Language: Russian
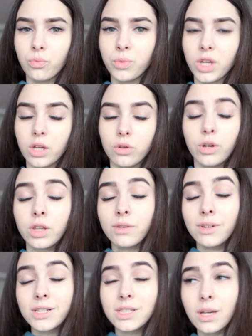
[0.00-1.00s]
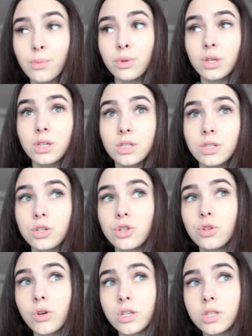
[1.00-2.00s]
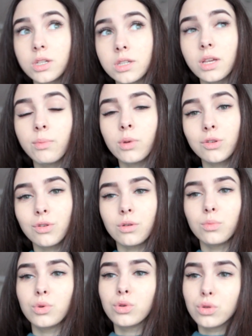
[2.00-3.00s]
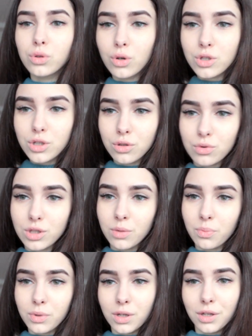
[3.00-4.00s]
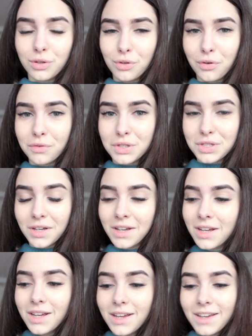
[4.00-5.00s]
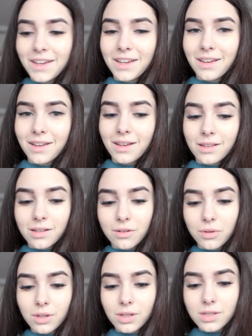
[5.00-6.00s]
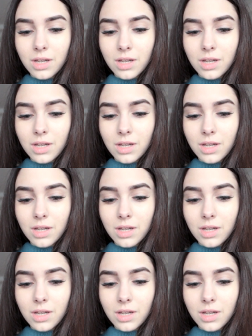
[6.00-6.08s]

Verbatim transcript: Но у меня до этого экзамена есть еще один экзамен, к которому тоже нужно подготовиться. И это какой-то